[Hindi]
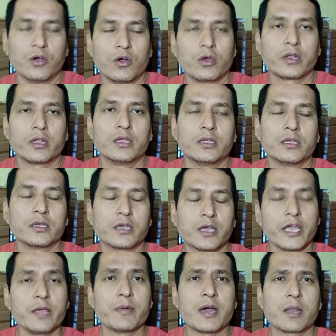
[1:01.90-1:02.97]
और
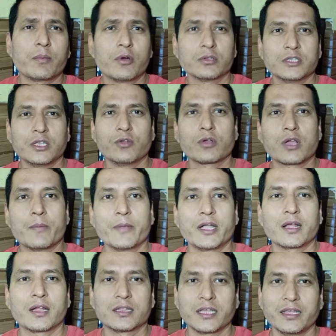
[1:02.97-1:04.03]
कई बार बहुत से लोग
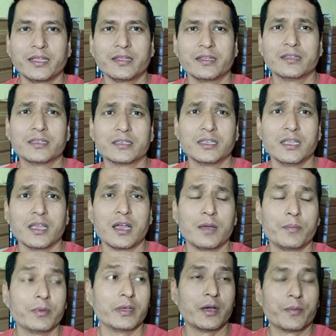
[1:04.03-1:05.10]
कमेंट करते हैं कि
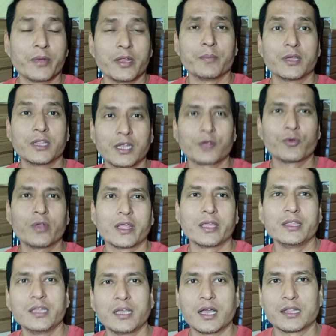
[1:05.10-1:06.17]
आप अपने मदर को
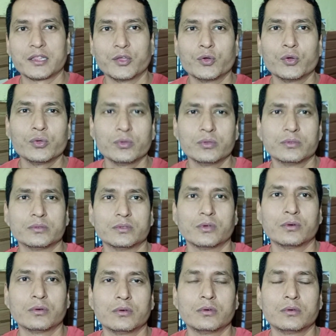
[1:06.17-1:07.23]
नहीं दिखाते हो
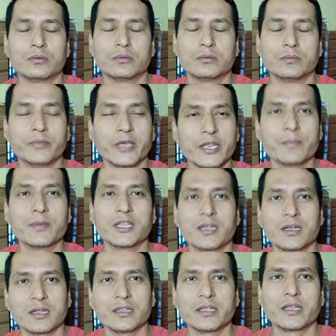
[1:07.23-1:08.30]
तो मेरी
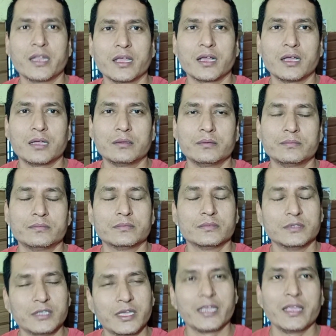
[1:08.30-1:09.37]
मदर ना दिखने का
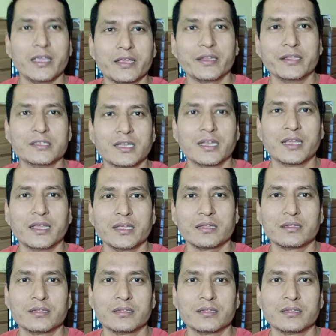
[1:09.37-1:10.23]
यही एक रीज़न है